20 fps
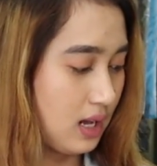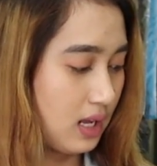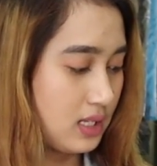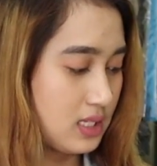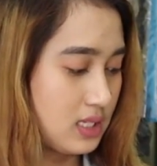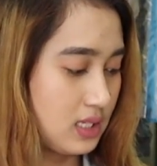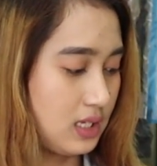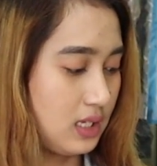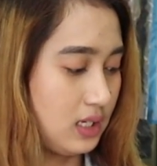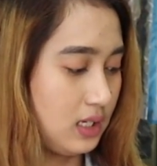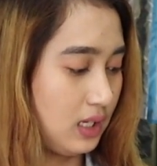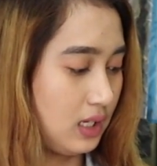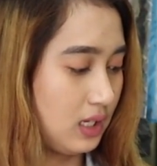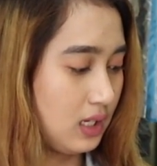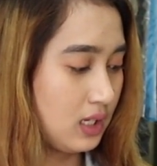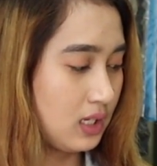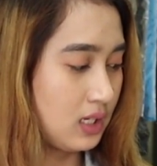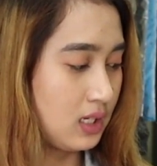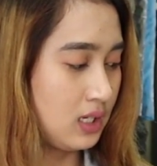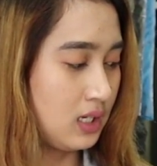Garis
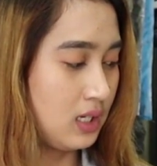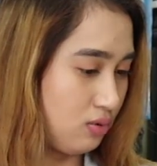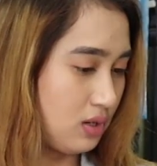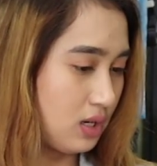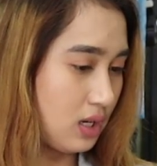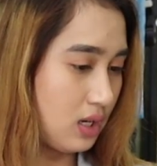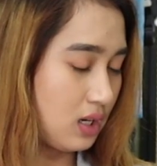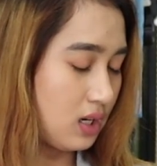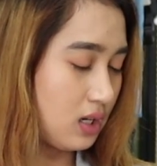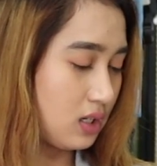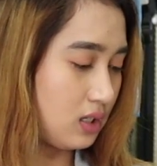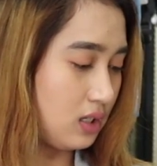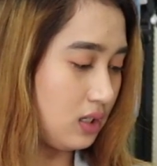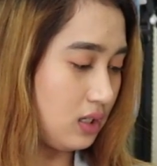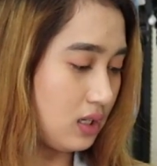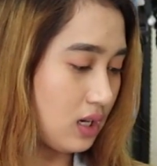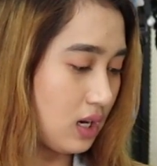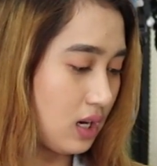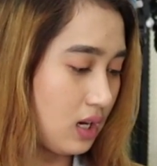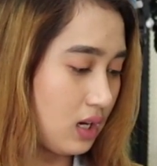gini juga
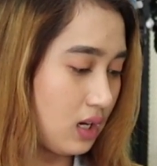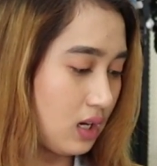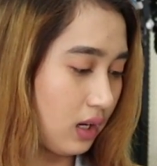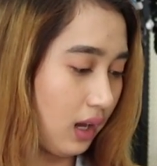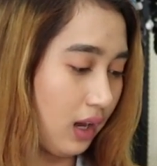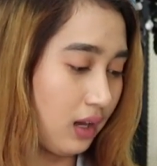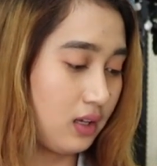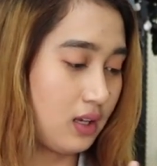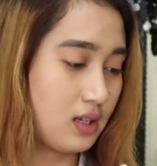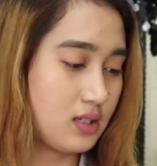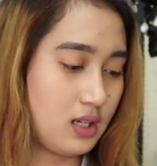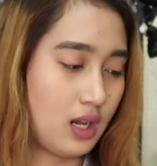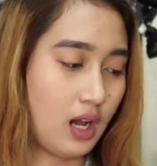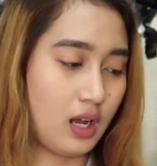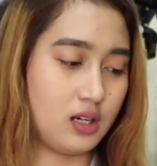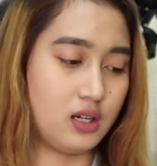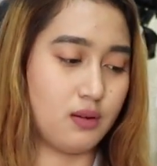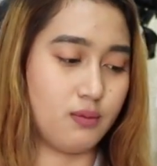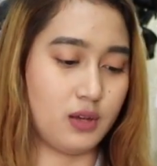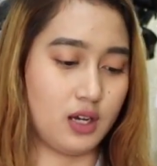dia kayaknya si
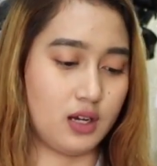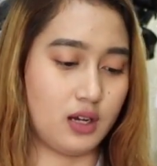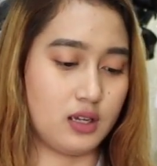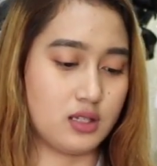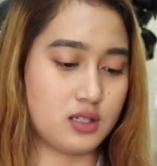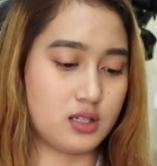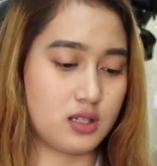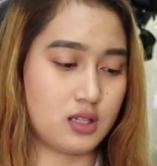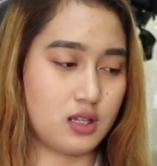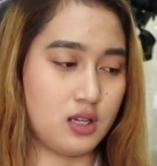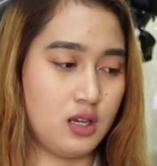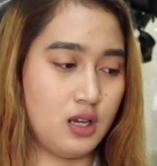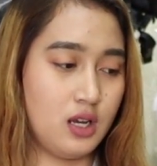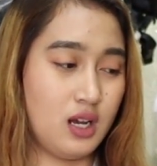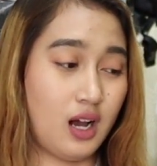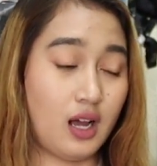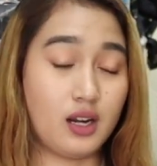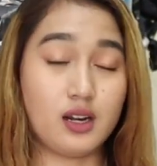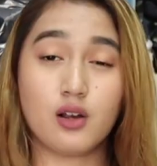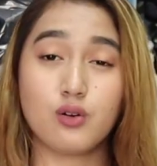adem ya guys.
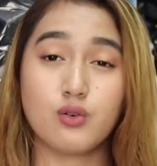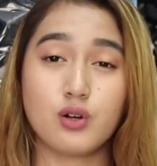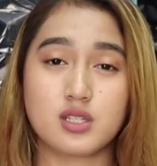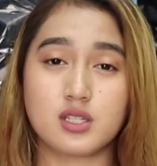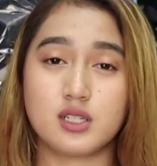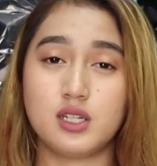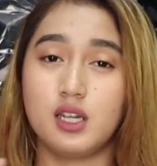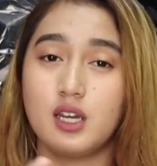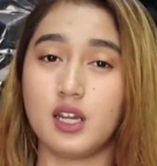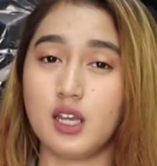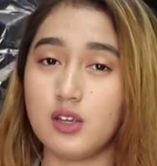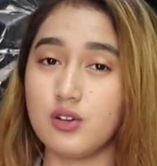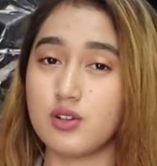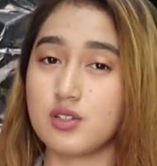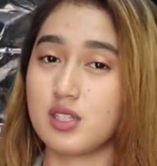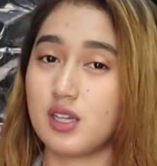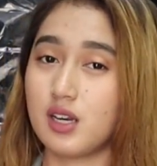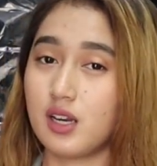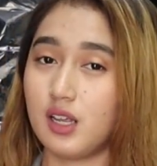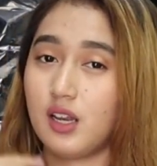Karena gue sendiri
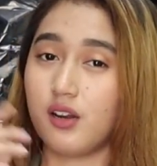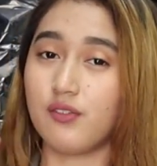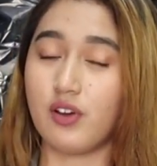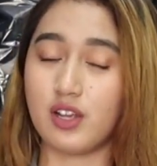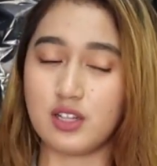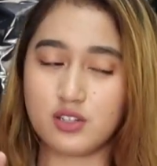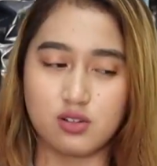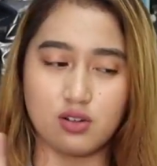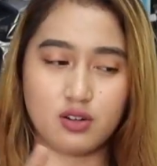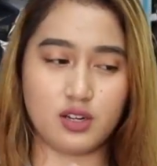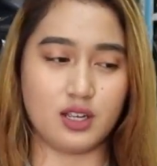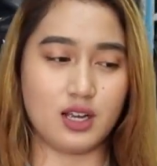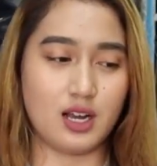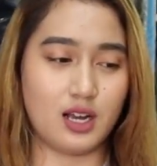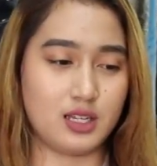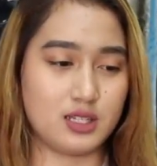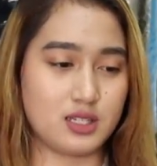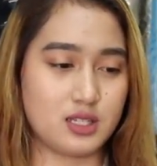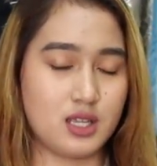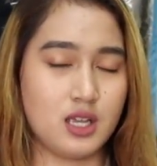user Invenso nih
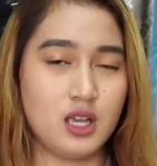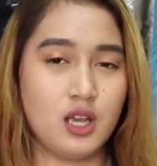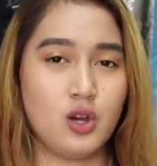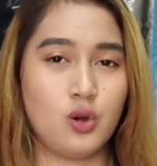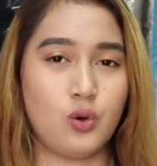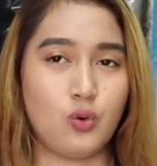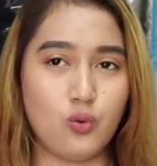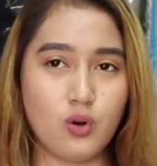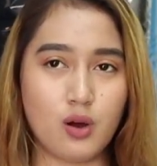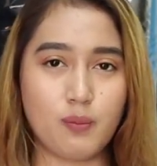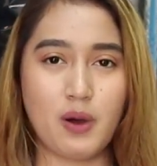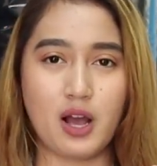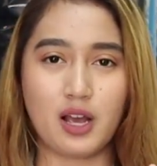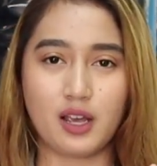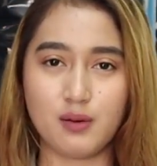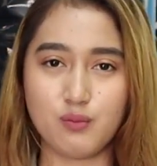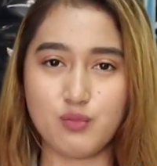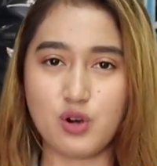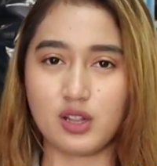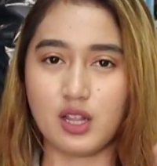guys. Gue
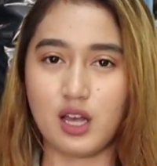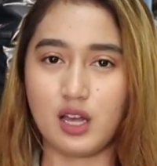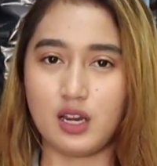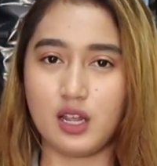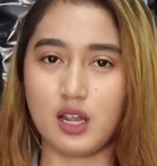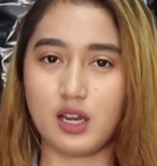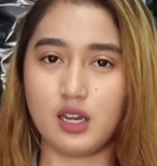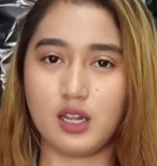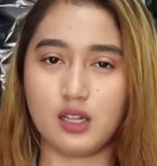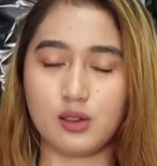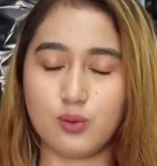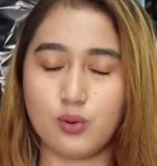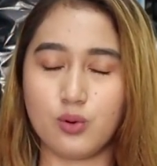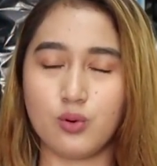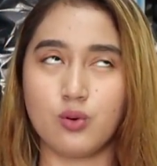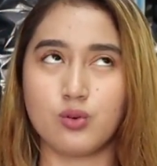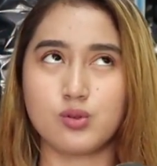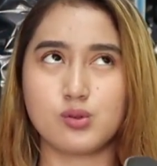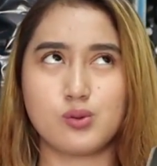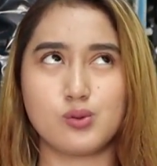pakai buat harian
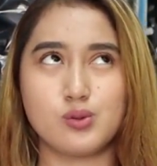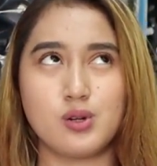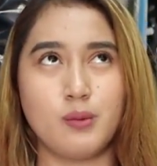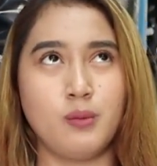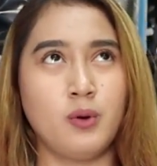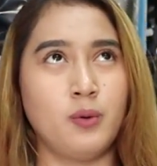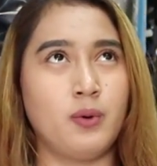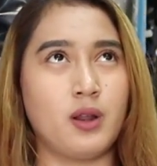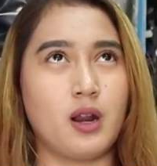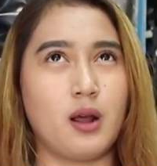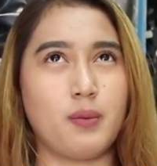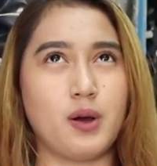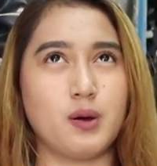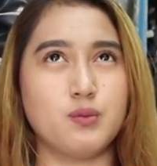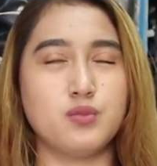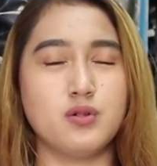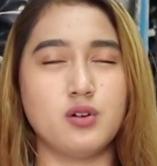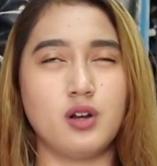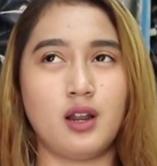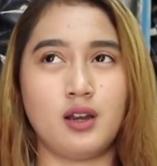itu udah beberapa
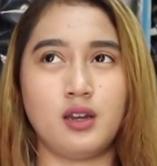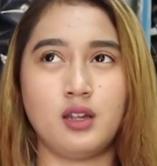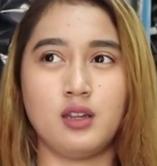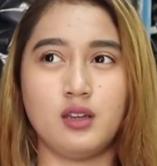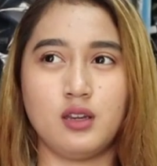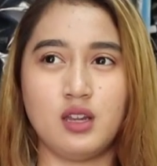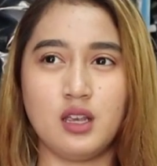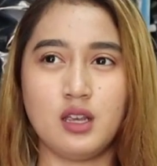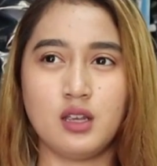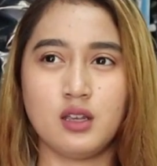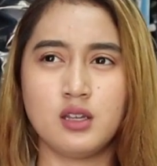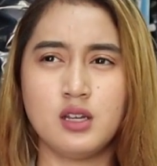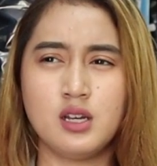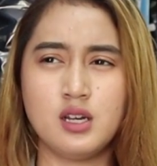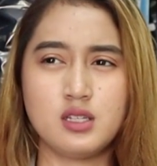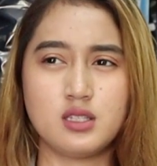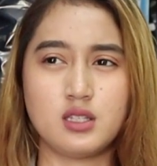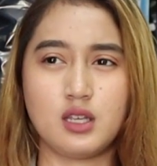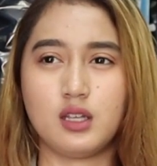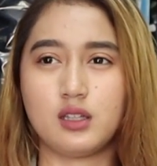bulan ini
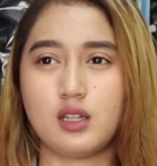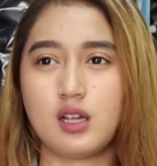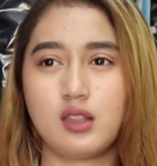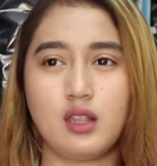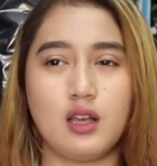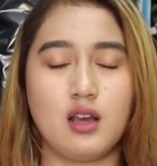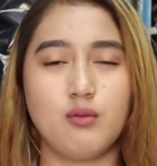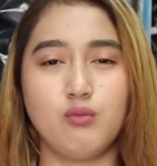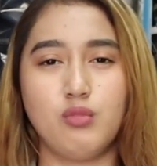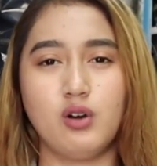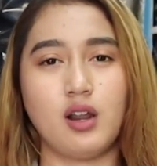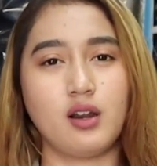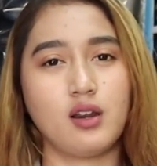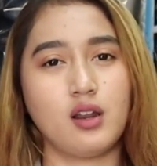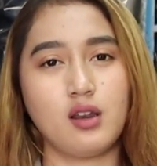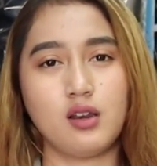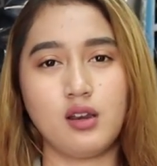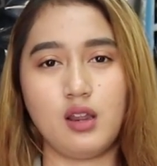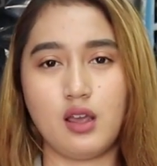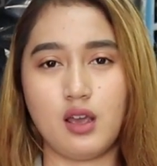sekitar tiga
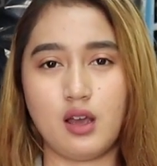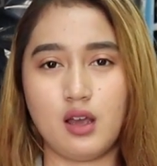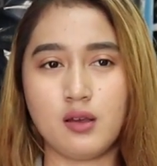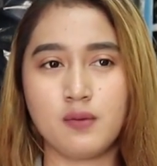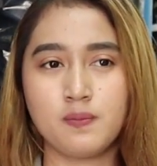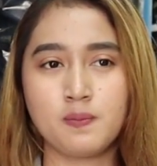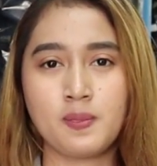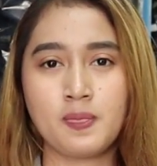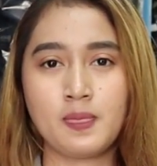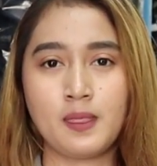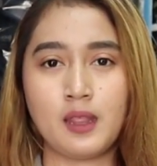bulanan deh ya.